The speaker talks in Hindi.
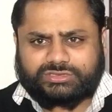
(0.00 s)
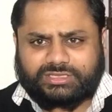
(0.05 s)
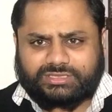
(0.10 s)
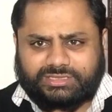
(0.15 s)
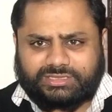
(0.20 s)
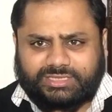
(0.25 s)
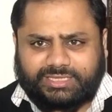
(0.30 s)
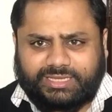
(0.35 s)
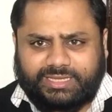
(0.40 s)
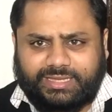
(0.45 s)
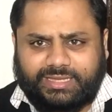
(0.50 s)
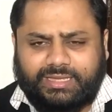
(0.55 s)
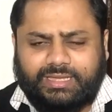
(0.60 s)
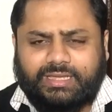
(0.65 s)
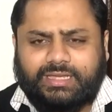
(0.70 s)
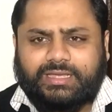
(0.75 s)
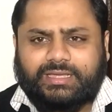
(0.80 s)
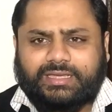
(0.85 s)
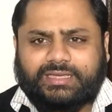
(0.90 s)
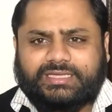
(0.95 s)
सकते हैं
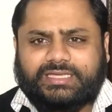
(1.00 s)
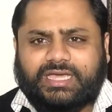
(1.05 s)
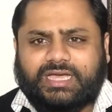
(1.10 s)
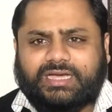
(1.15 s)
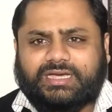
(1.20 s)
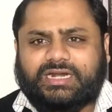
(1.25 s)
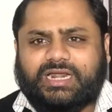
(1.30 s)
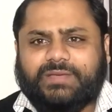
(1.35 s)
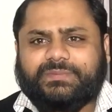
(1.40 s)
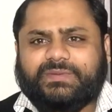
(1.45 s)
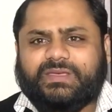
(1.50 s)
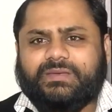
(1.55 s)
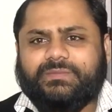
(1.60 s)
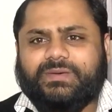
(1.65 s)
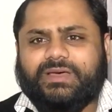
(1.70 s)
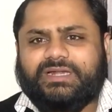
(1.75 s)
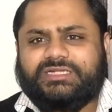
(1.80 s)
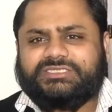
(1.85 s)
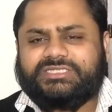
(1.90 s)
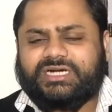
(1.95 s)
या अगर आपके
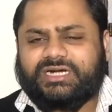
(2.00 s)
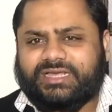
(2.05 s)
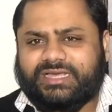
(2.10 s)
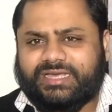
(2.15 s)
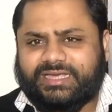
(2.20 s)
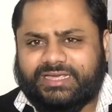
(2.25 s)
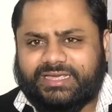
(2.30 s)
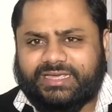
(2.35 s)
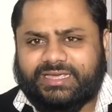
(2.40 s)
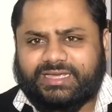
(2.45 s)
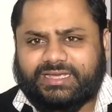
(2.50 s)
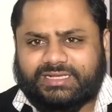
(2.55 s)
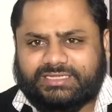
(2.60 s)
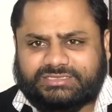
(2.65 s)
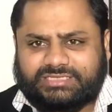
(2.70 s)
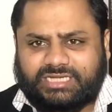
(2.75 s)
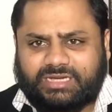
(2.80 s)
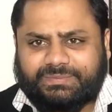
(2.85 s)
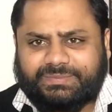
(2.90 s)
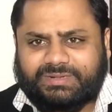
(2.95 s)
बाल झड़ गए हैं
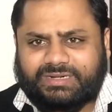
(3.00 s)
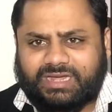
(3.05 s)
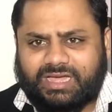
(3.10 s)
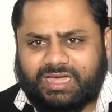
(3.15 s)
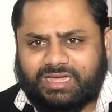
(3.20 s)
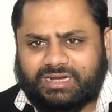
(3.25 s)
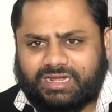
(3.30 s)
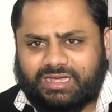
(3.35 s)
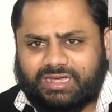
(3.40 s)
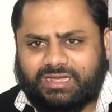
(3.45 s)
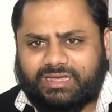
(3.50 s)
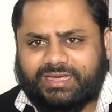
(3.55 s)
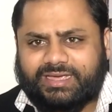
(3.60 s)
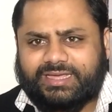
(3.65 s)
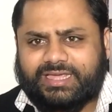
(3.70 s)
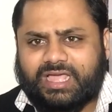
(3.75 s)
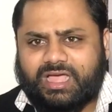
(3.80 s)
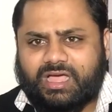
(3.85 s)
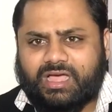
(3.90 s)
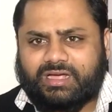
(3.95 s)
गंजापन आ रहा
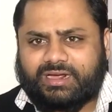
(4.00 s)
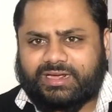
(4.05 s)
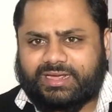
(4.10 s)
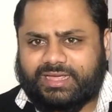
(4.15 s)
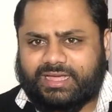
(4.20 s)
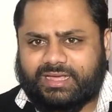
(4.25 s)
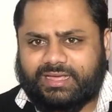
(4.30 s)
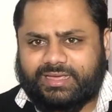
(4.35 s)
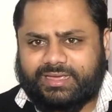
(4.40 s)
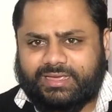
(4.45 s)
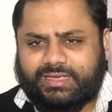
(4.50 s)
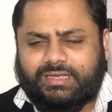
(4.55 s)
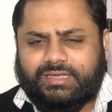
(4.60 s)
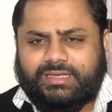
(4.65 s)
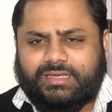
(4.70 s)
है या आ गया है